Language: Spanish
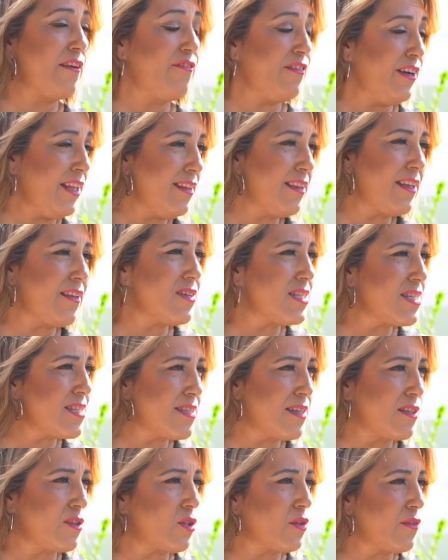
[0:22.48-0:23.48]
al frente de ese
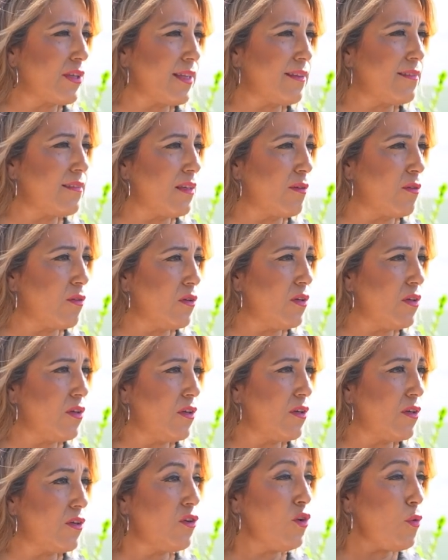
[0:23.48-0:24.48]
centro directivo.
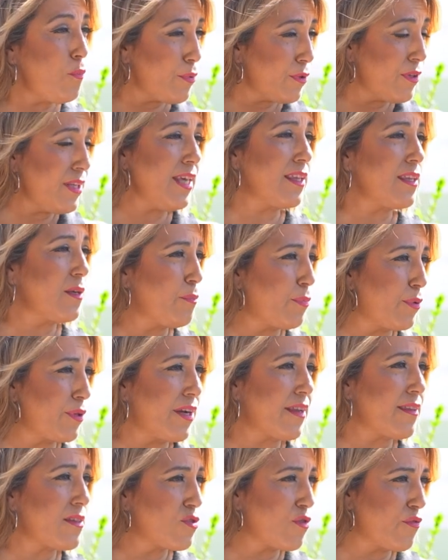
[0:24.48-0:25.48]
No podía
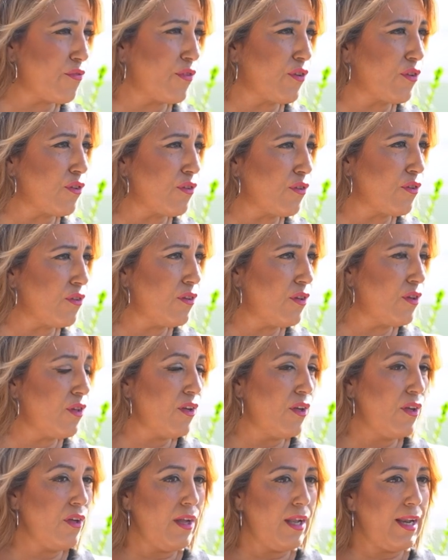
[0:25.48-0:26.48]
disponer de esos fondos.
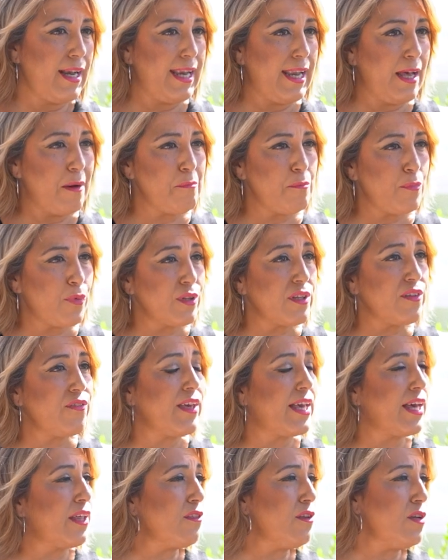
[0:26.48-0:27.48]
Las
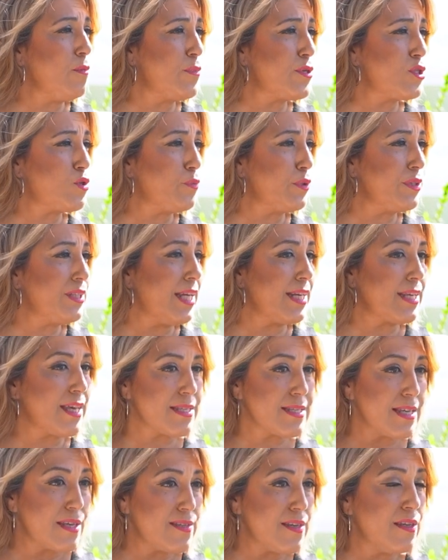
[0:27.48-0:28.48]
modificaciones
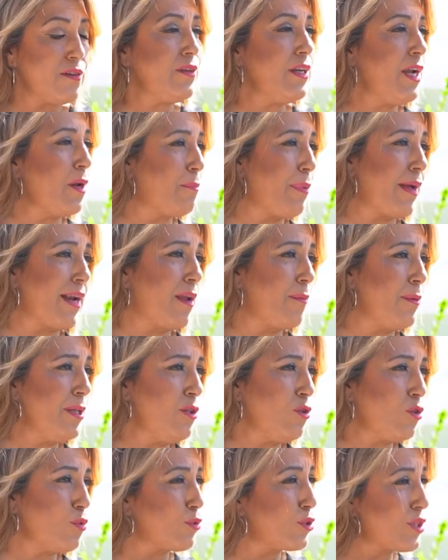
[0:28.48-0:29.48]
presupuestarias se hicieron en el
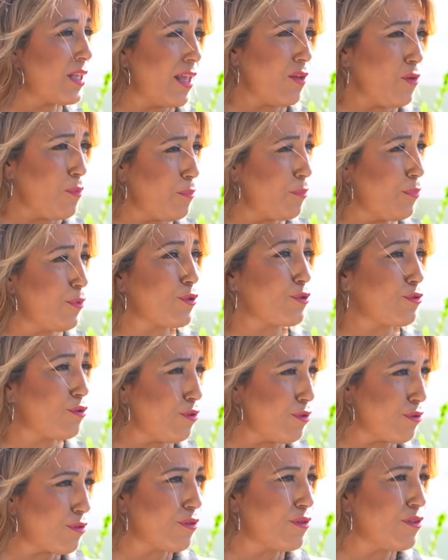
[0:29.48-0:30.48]
Parlamento, votado por
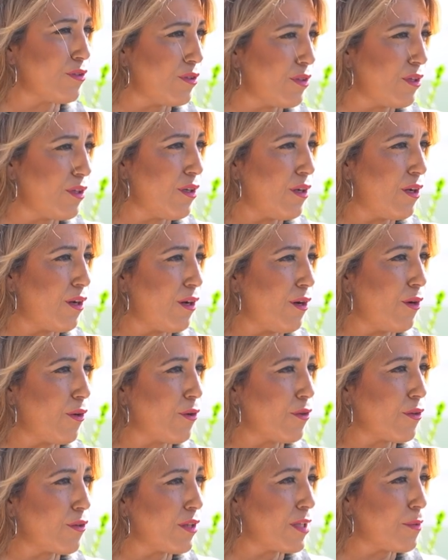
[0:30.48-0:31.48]
todos
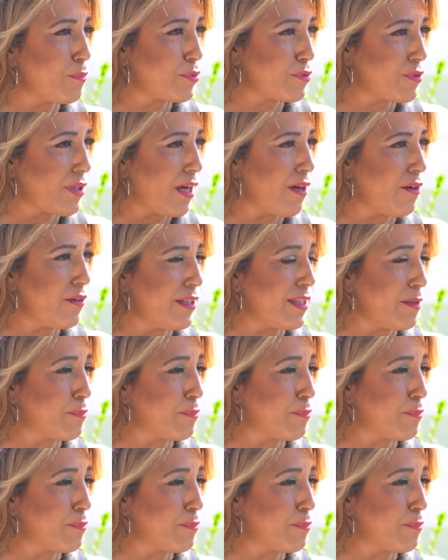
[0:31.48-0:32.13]
los diputados y